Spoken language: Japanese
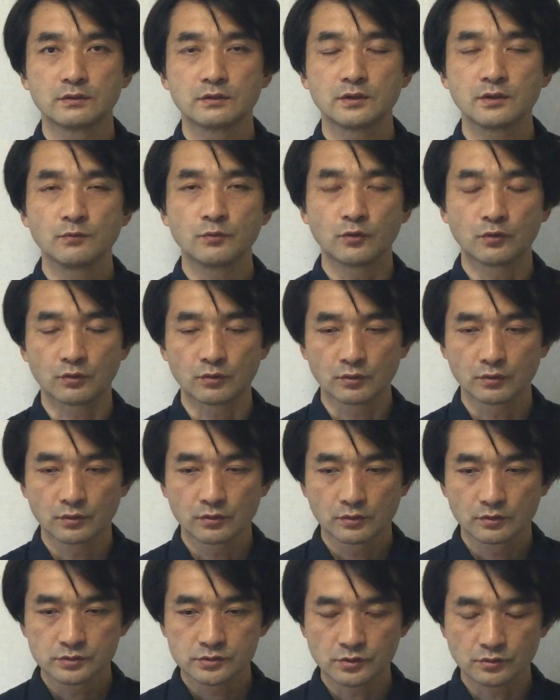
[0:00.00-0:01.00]
でも
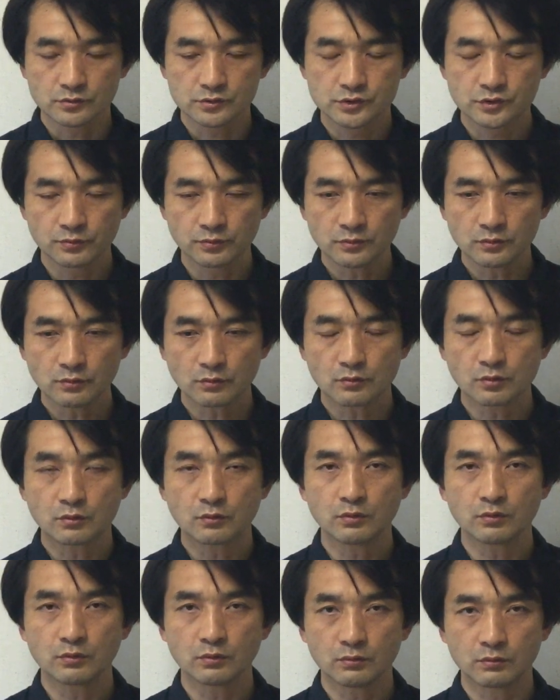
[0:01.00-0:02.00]
その自分の
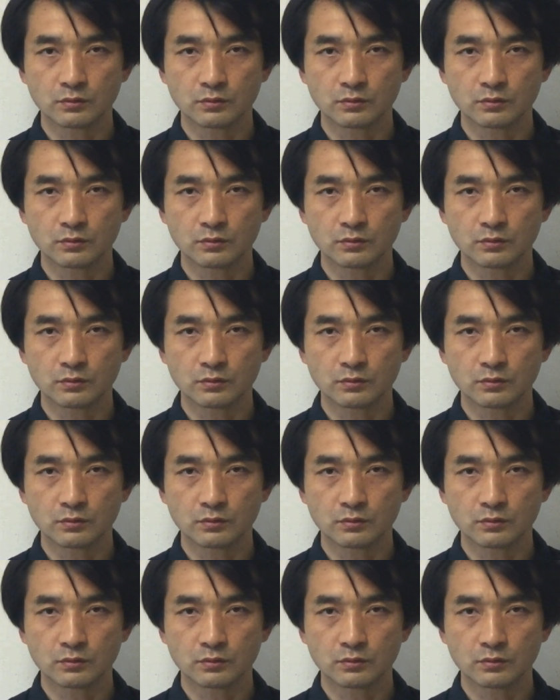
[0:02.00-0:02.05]
心